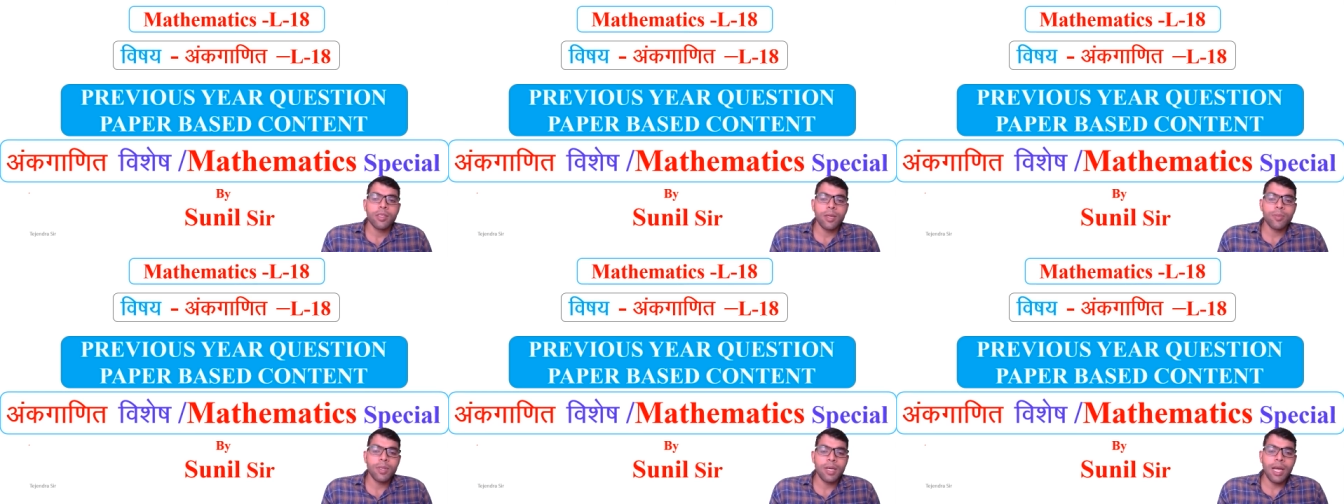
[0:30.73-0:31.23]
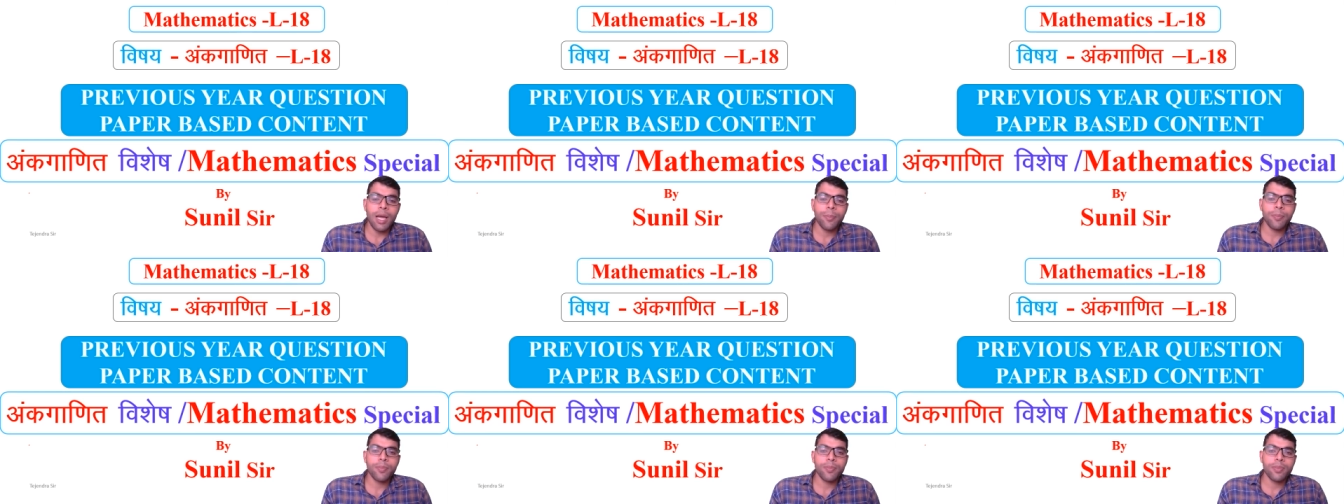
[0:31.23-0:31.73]
तब तक
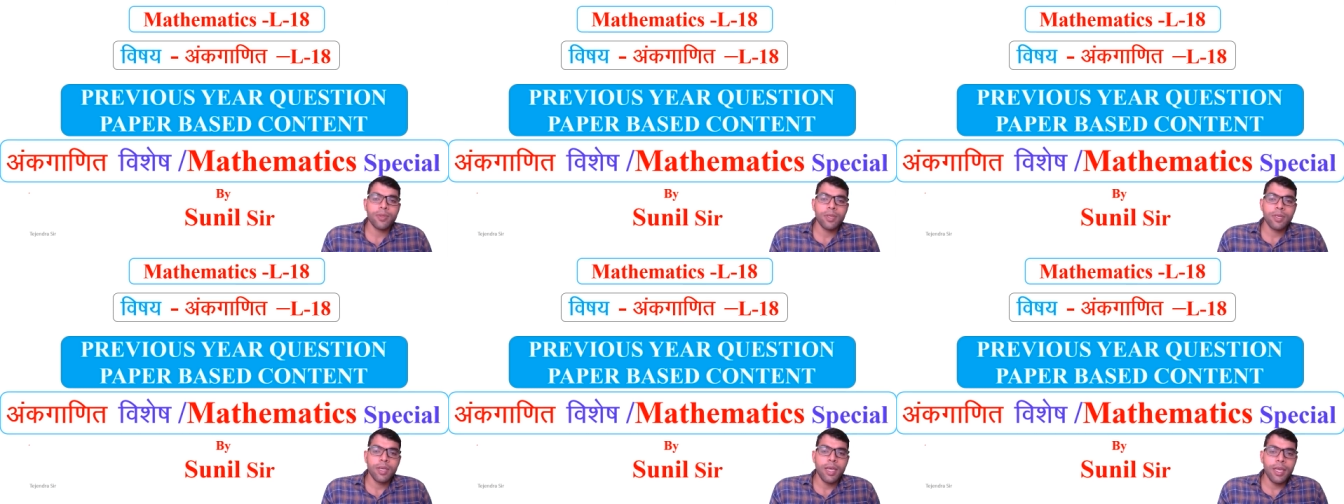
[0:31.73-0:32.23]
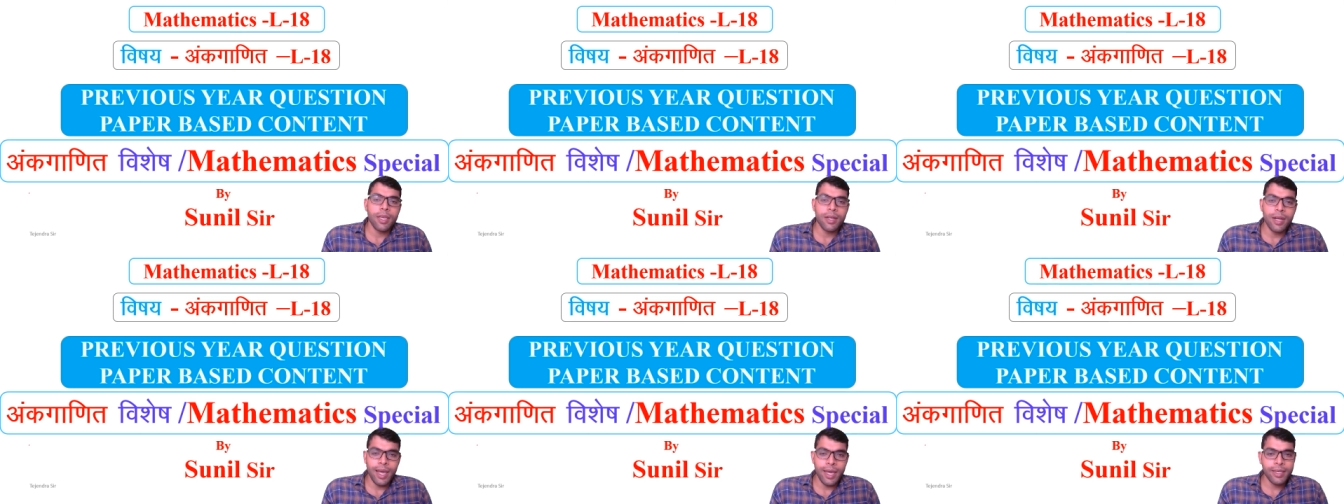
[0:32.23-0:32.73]
आप
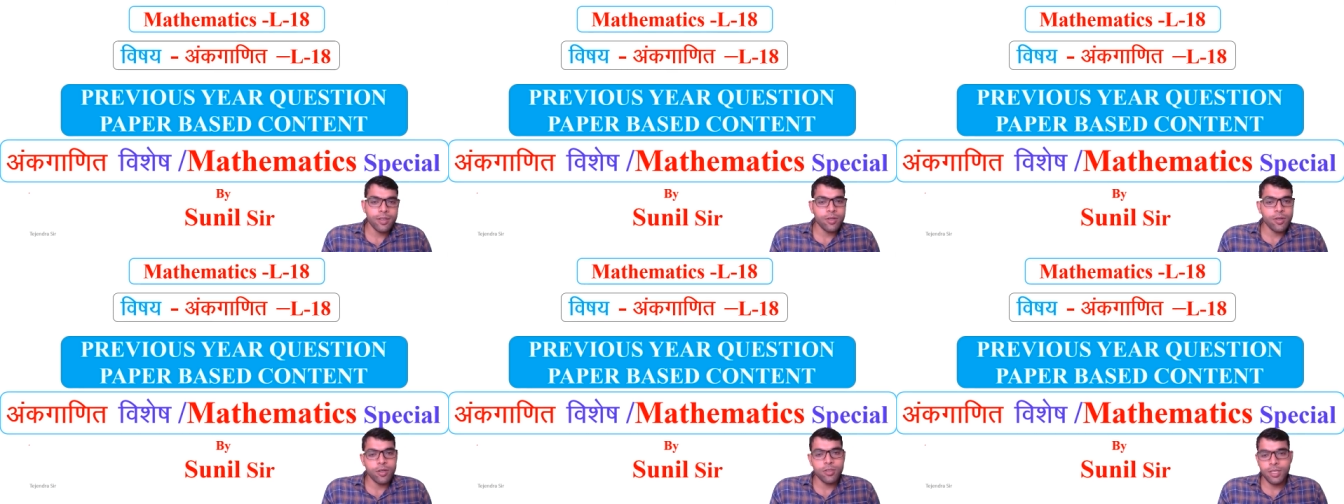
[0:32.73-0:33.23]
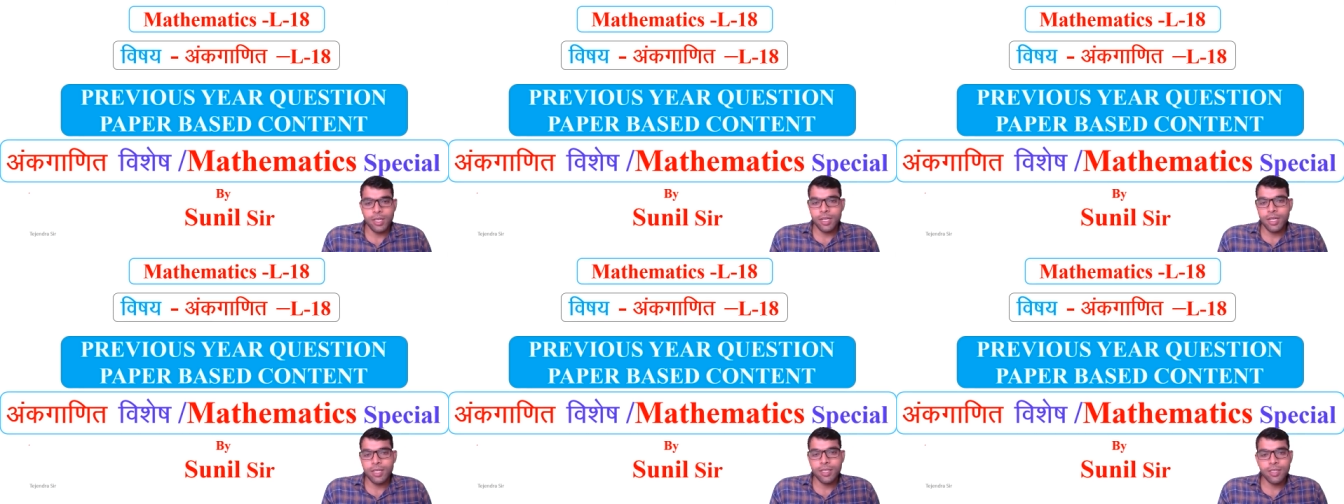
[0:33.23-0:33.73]
लाइक और शेयर
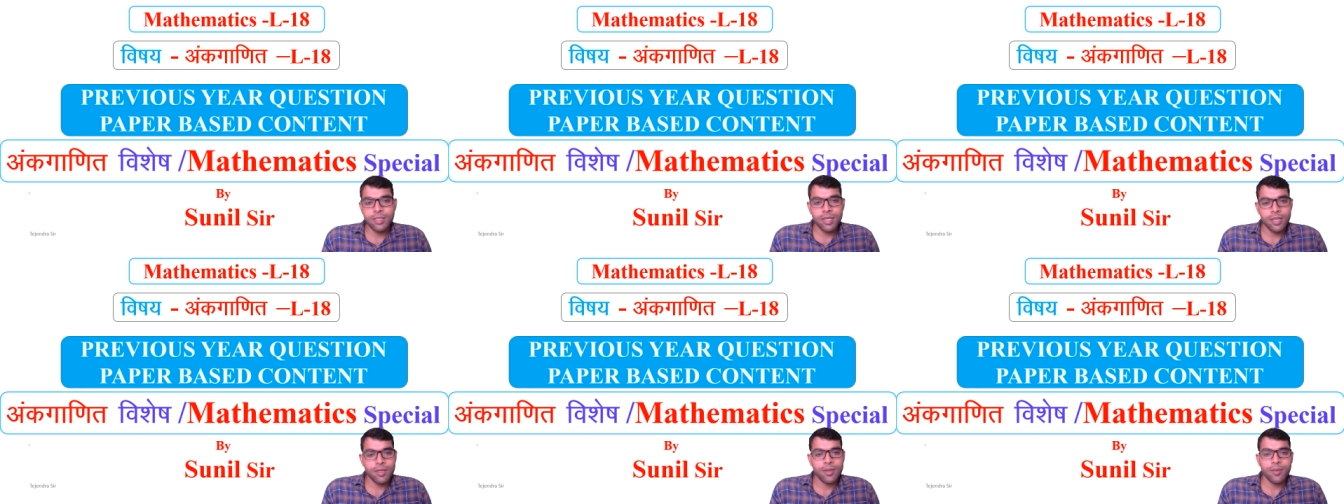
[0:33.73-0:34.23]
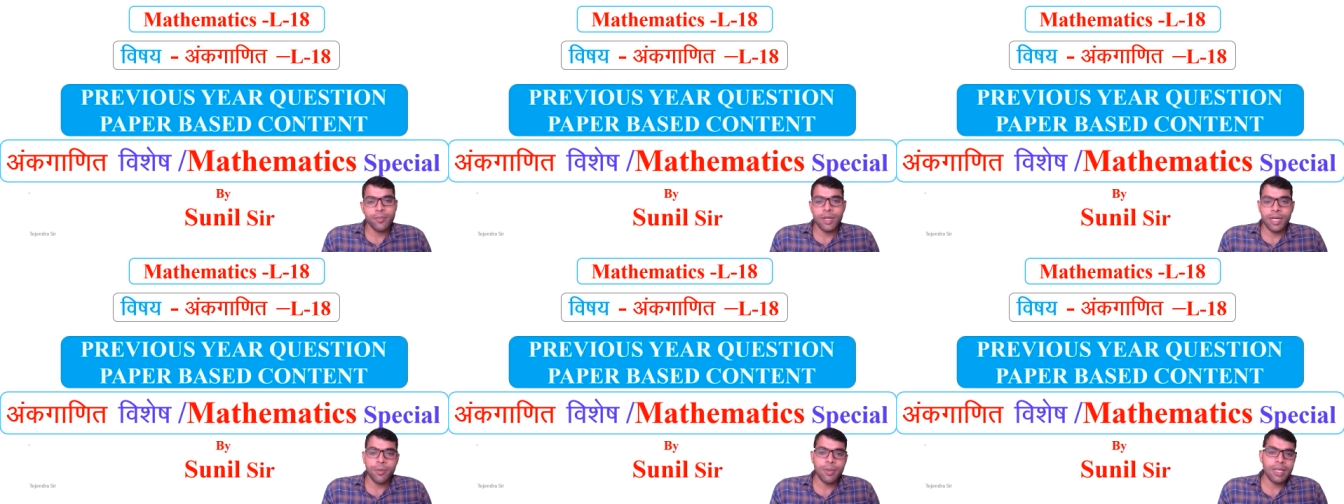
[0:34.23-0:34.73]
कर दीजिए
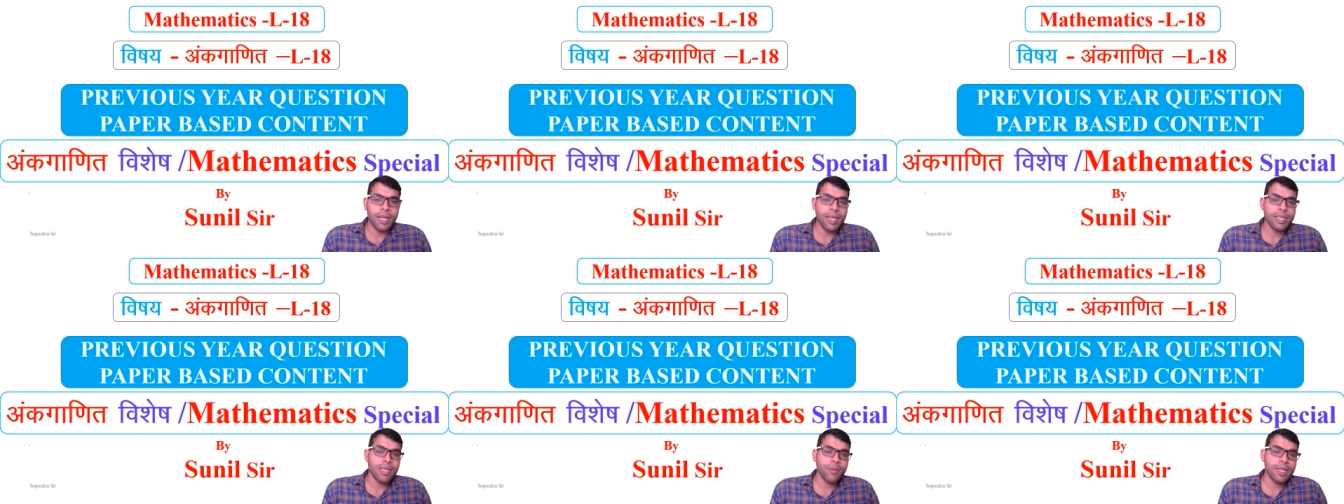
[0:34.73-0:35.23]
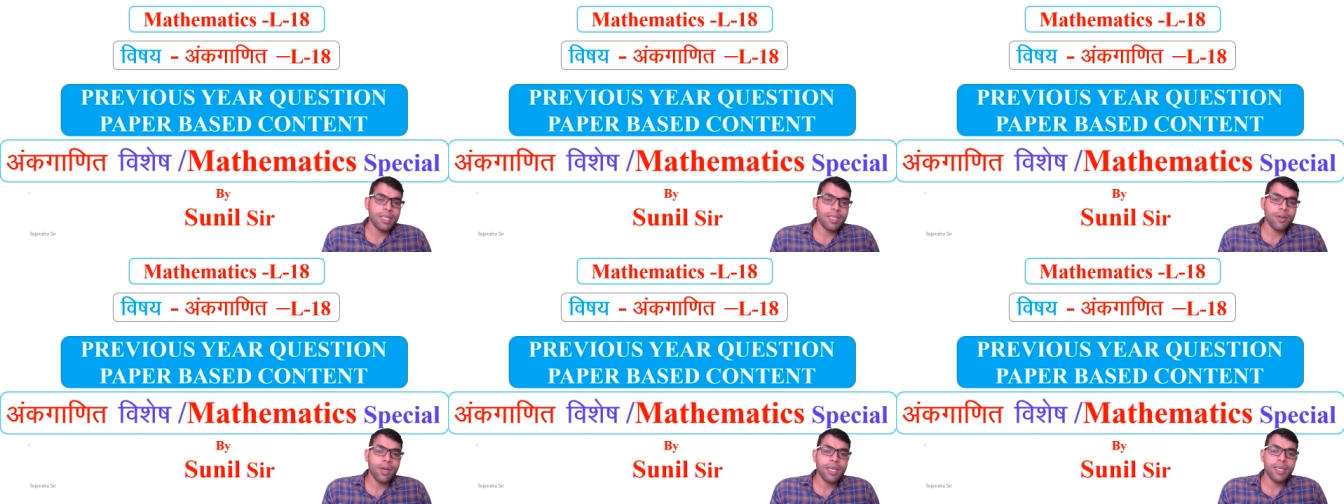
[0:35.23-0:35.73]
फटाफट लाइक के बटन
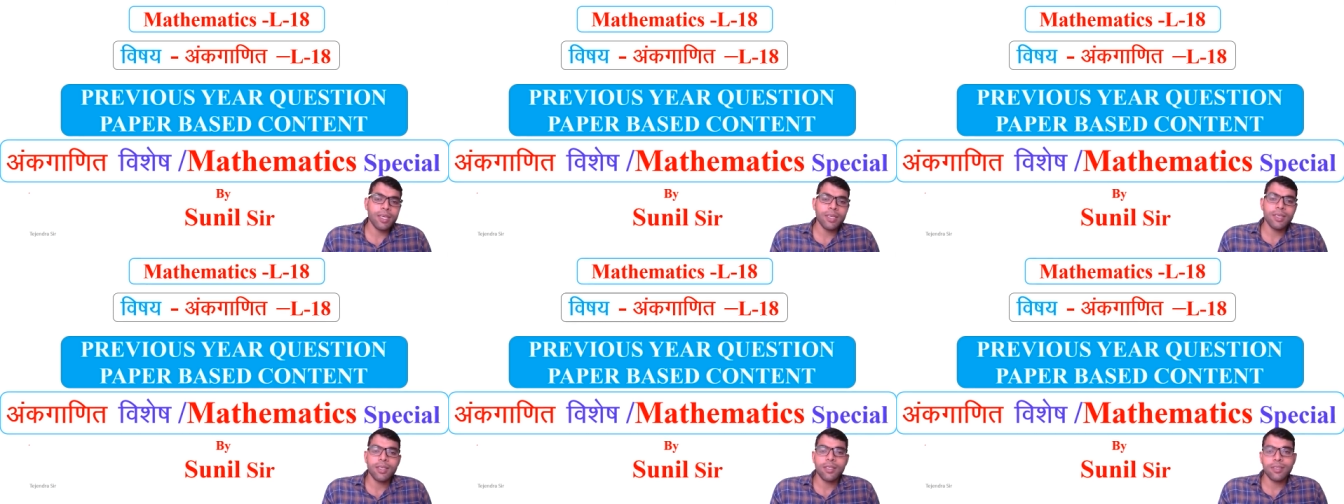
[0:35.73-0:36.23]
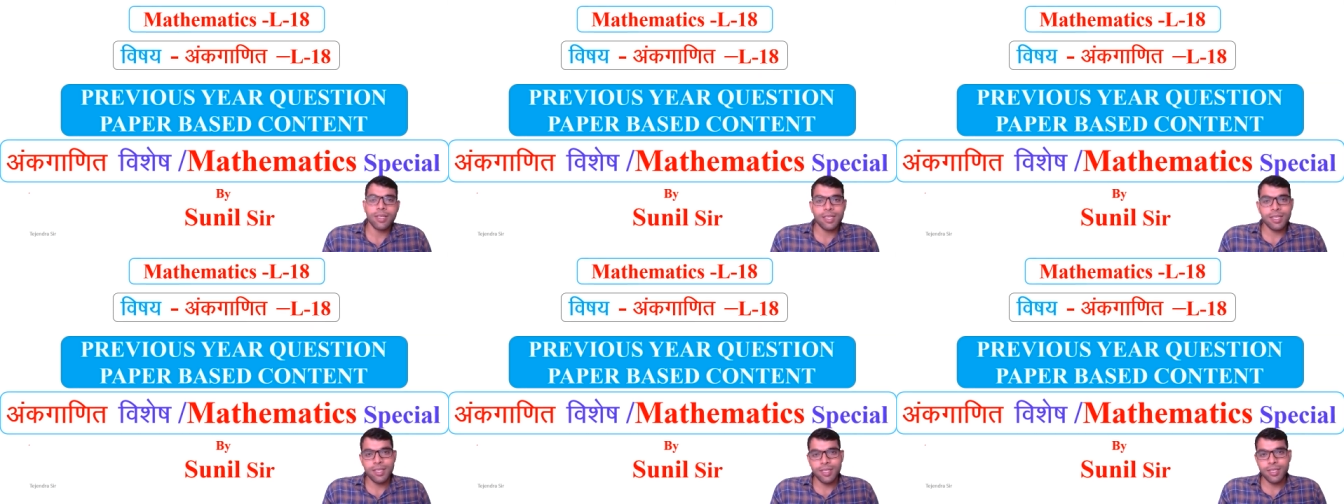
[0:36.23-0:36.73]
दबाइए
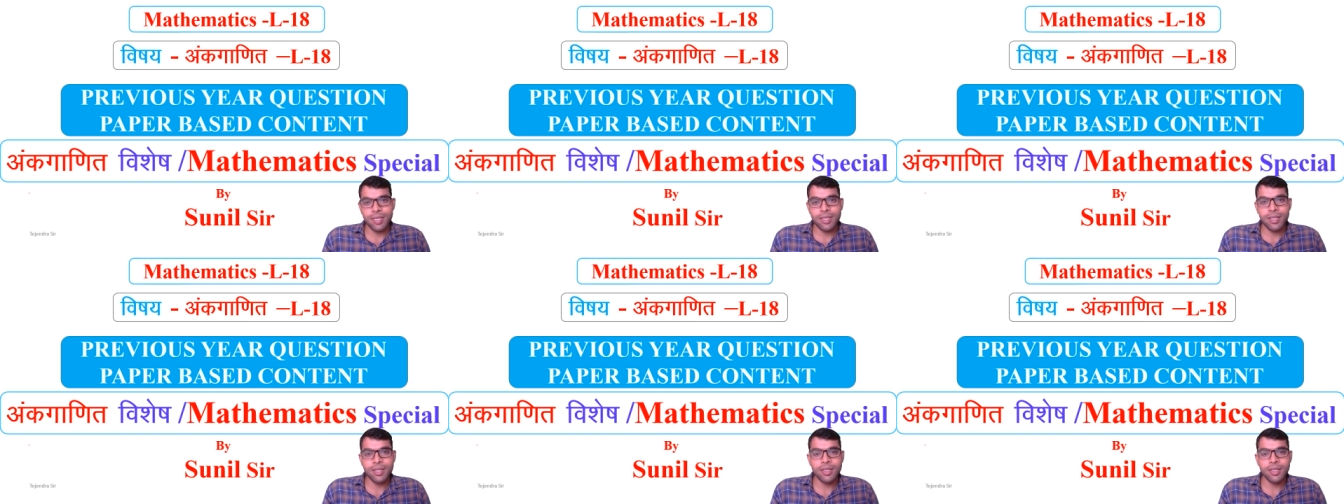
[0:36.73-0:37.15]
ज़्यादा से ज़्यादा